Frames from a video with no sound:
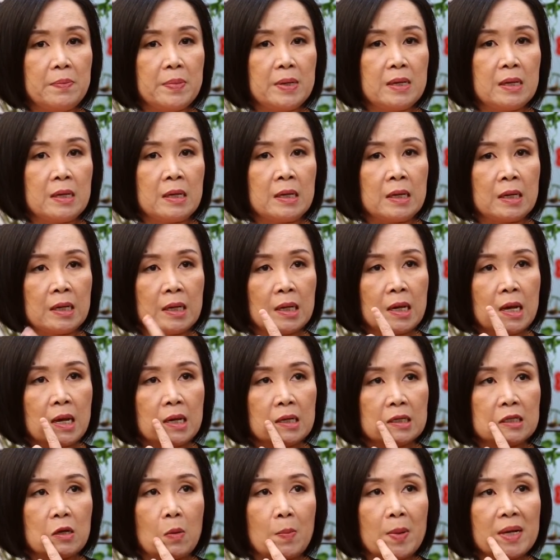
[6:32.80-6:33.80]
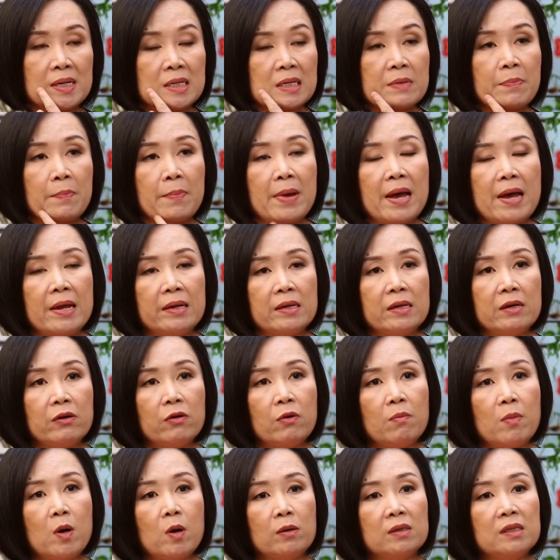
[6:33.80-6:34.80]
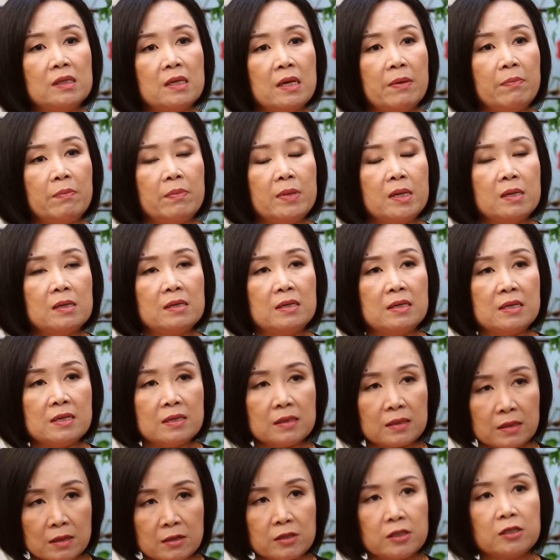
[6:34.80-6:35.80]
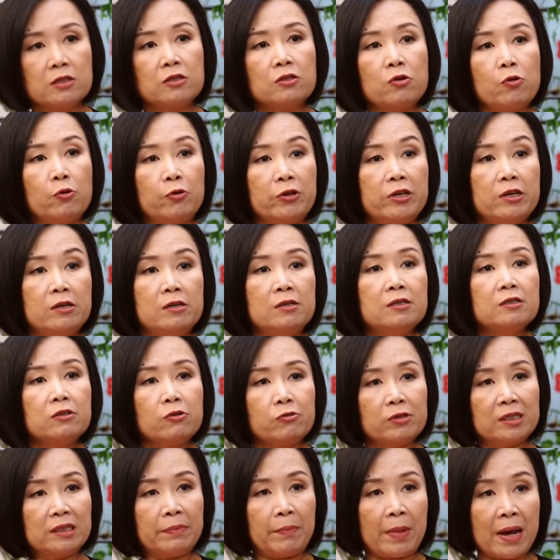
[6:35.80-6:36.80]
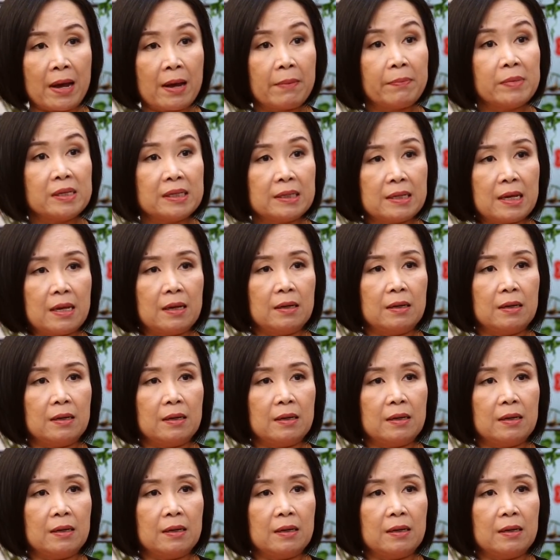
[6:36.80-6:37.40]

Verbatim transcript: ปี 2018 นี้เรามอง TMB earnings ก็จะโตเยอะโต 15%